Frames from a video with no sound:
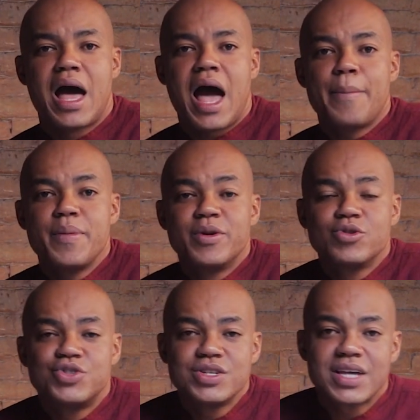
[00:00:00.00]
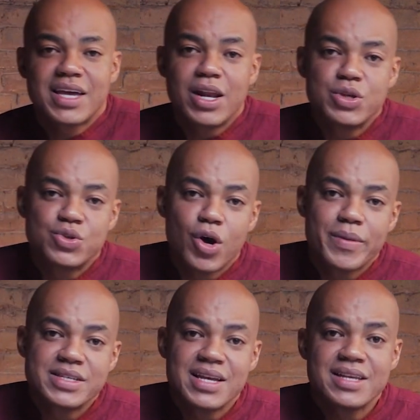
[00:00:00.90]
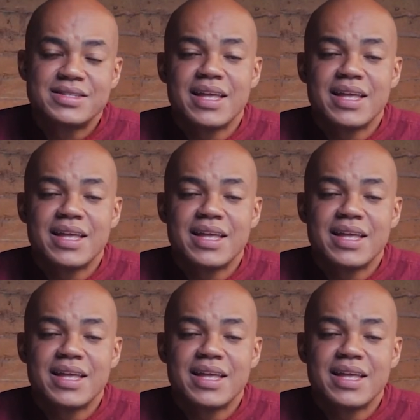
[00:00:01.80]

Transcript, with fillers: A Bíblia nos diz que aqueles homens eles